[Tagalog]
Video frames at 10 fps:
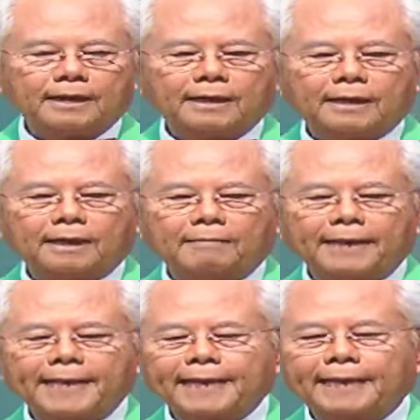May
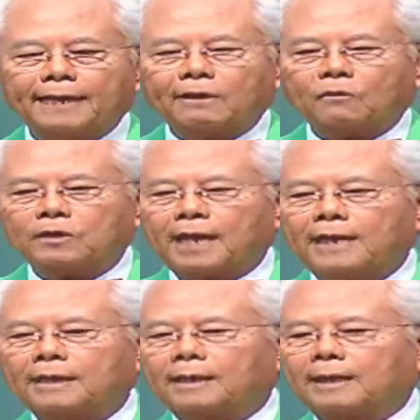narinig ko dyan,
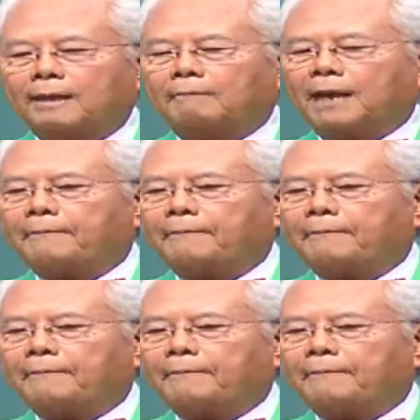mga